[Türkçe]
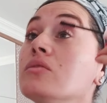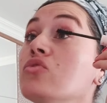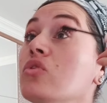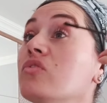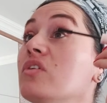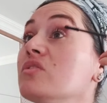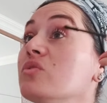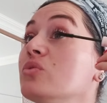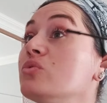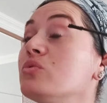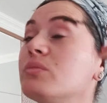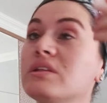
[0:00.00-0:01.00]
çok fazla
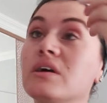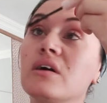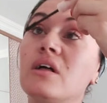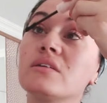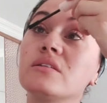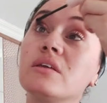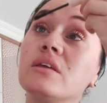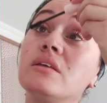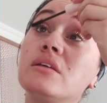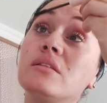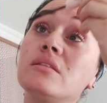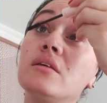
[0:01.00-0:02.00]
oturmadan kalktı
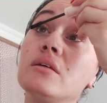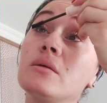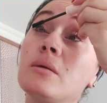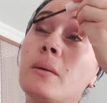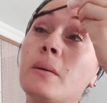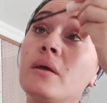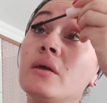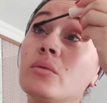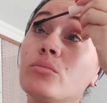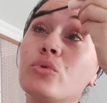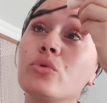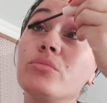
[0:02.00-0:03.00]
geri gitti.
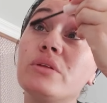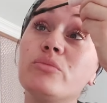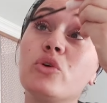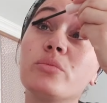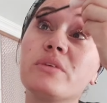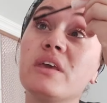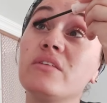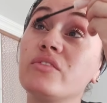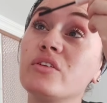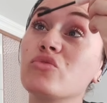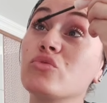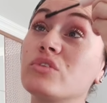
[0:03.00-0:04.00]
Bugün bilmiyorum
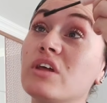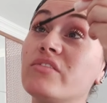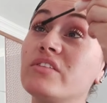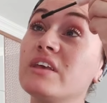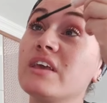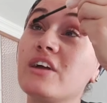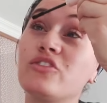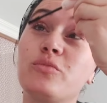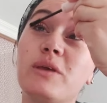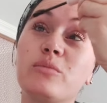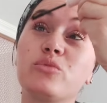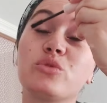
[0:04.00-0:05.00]
keyfi nasıl olur. Evine
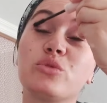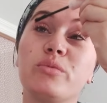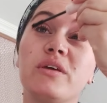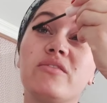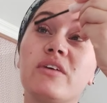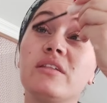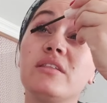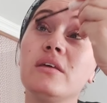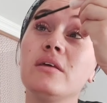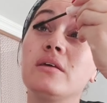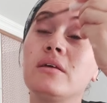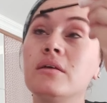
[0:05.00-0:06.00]
gerçi pek mutlu
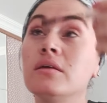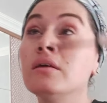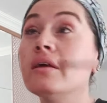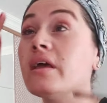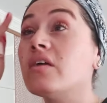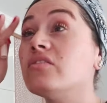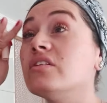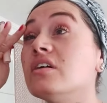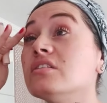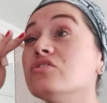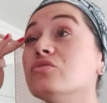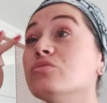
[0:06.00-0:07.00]
beyefendi. Evine
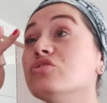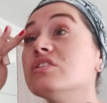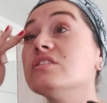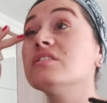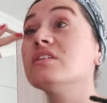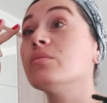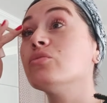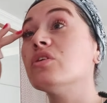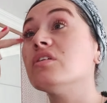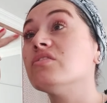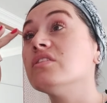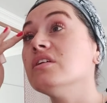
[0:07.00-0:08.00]
alışmış,
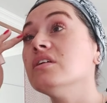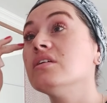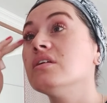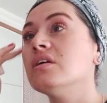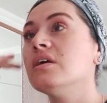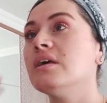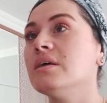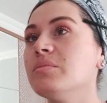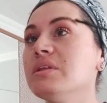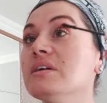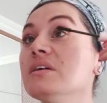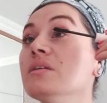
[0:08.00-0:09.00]
yadırgamıyor evine.
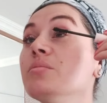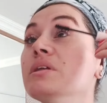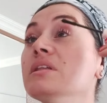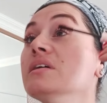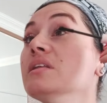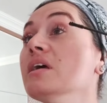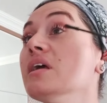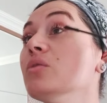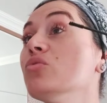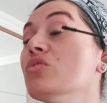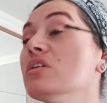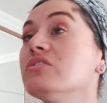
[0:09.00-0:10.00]
Bir de kalabalığa da
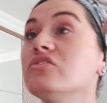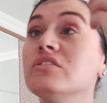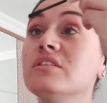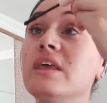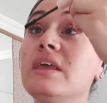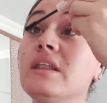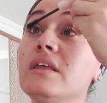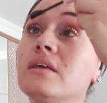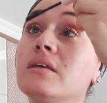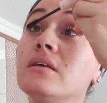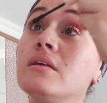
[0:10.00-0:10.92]
henüz alışık değil.